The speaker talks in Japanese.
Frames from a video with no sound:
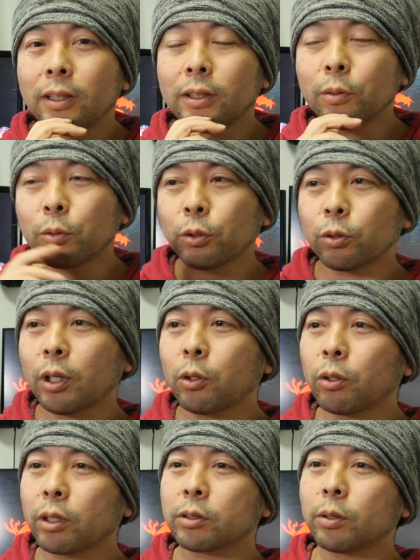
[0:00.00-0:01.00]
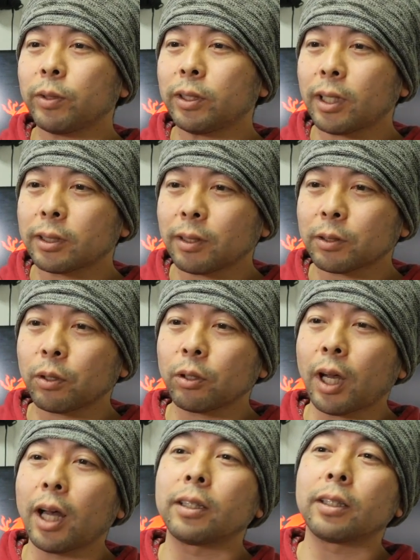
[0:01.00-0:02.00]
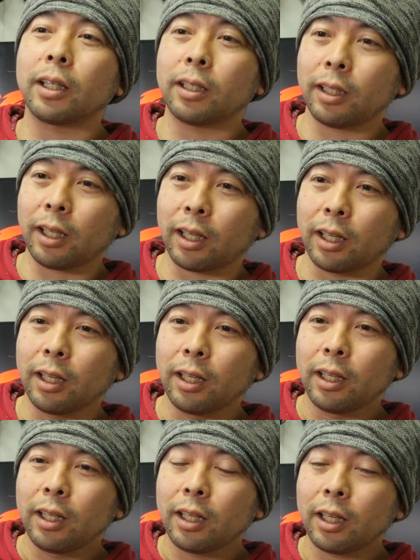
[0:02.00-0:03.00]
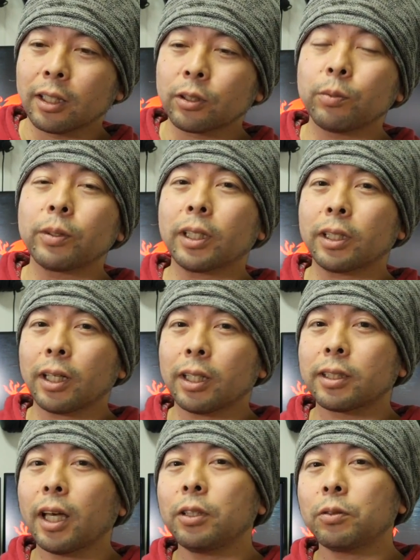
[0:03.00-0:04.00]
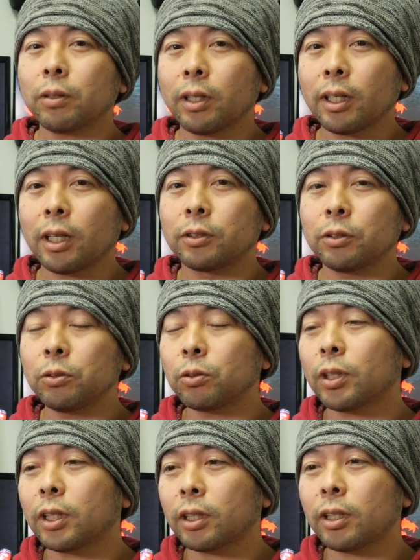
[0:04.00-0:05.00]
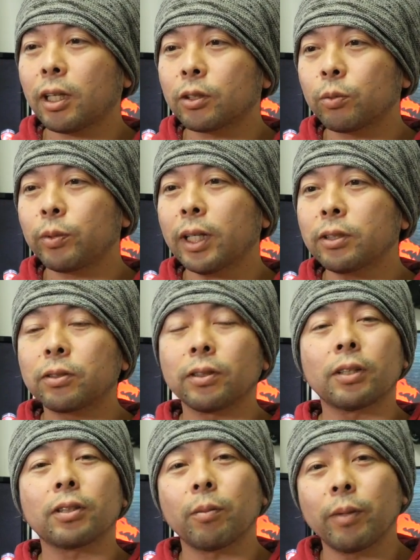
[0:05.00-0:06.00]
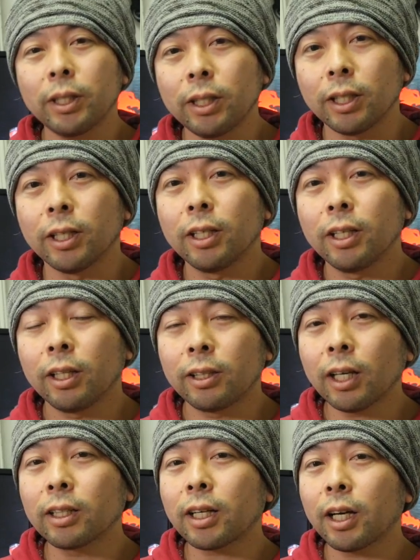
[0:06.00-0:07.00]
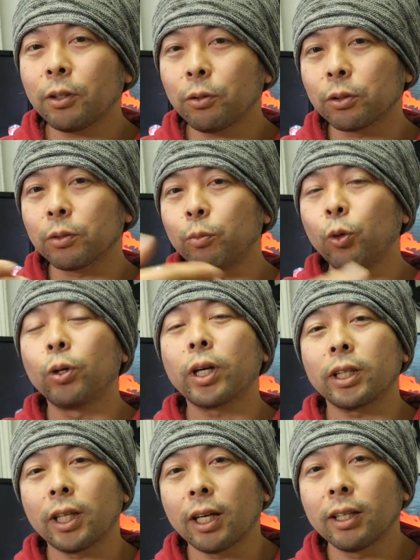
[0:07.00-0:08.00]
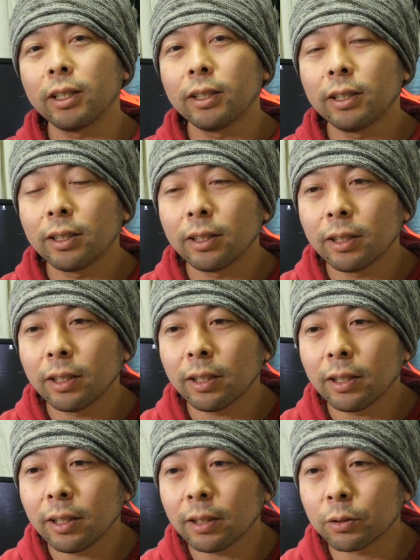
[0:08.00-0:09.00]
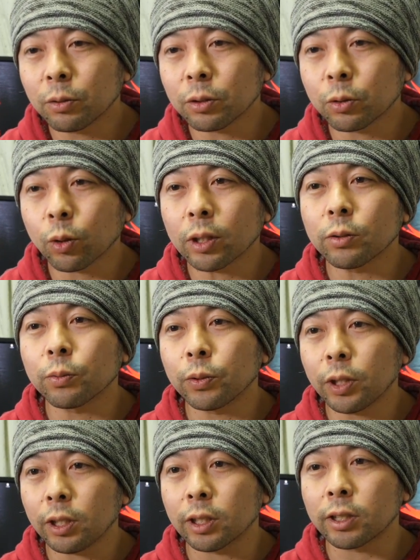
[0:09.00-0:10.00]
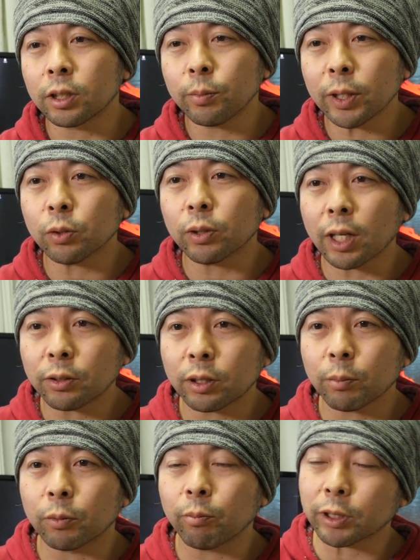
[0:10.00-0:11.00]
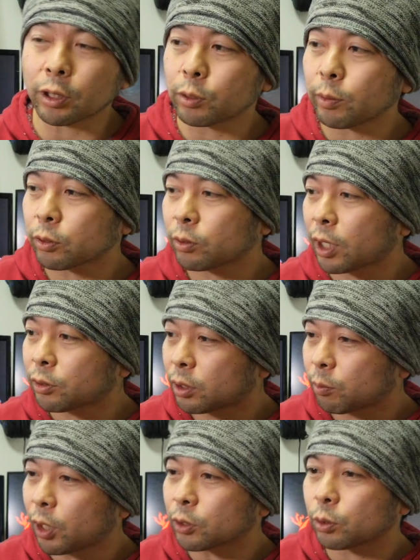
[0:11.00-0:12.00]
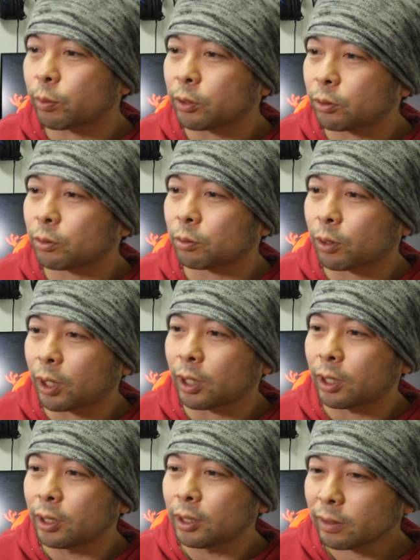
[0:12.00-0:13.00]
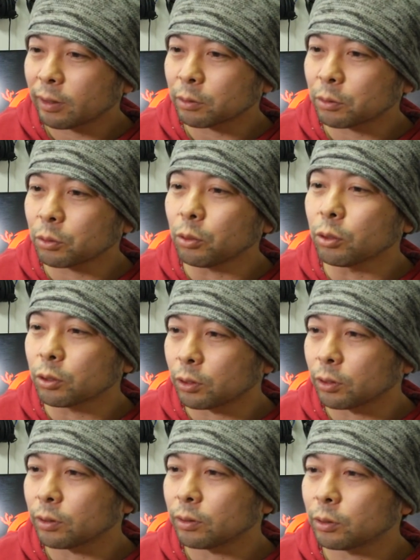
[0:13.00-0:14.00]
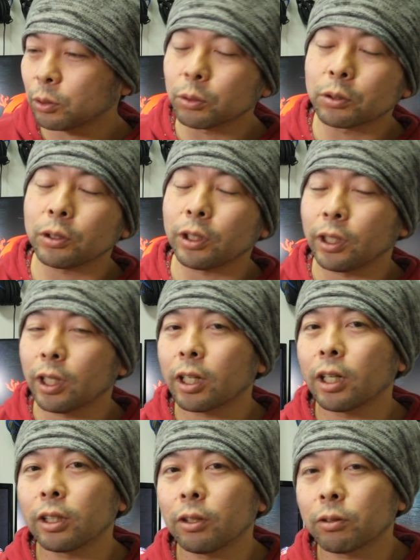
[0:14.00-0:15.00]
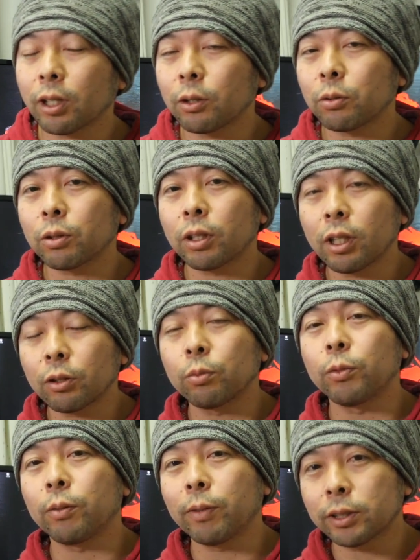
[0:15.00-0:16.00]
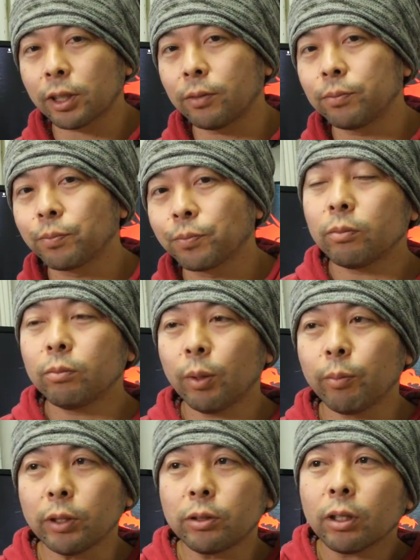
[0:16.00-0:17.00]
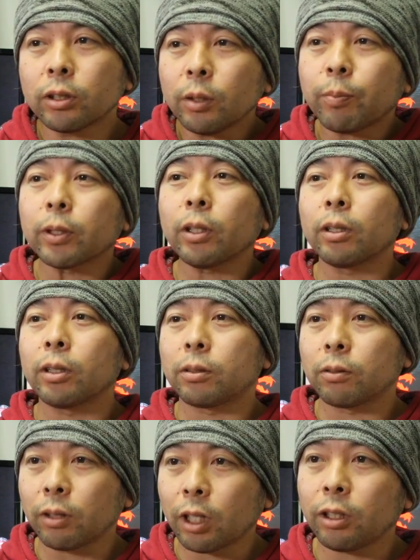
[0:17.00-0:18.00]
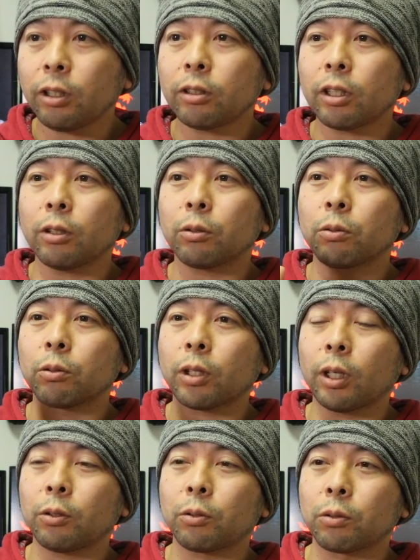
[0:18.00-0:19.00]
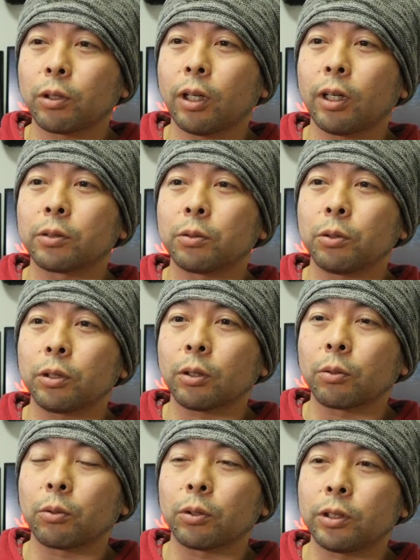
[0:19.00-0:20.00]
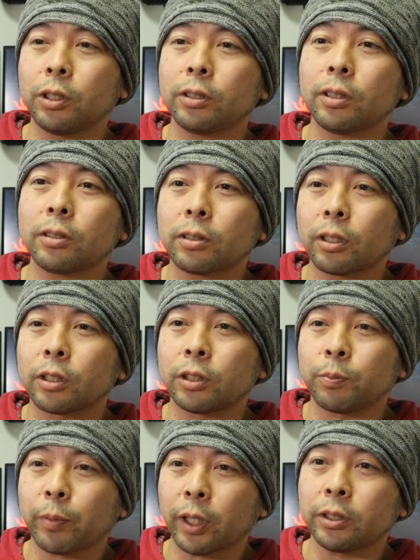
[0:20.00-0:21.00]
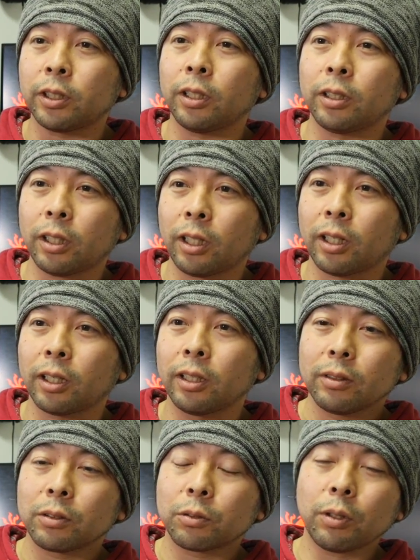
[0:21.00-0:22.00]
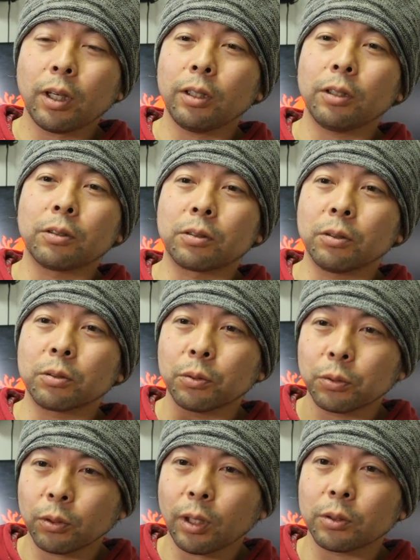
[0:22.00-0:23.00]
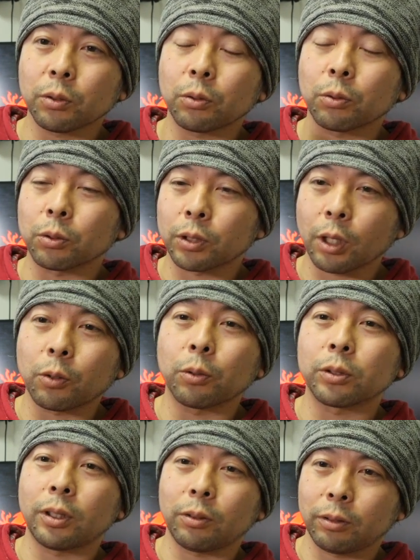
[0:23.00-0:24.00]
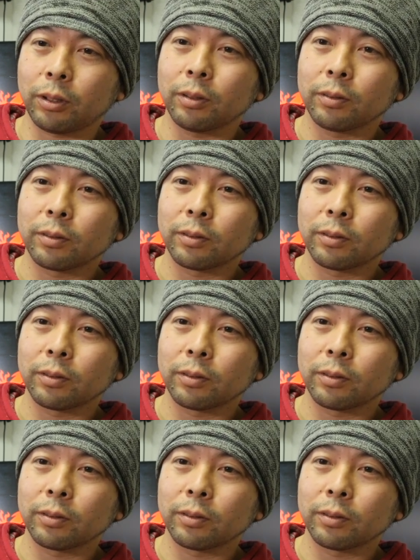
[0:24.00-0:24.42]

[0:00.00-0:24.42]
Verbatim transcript: でもこのドラゴンクエストビルダーズはそれと反対で遊ぶ方が最初から順序立てて遊びやすくなるために段階を設けてすごいストレスフリーで説明書なくても、まあ、説明書なくても遊べるっていうのが、あのすごく上手にやられてるタイトルだなと思いました。まあ、珍しいパターンですよね。任天堂のタイトルがそういったところで親切さで失敗していて、スクエアエニックスのソフトがそういうところ成功してるって。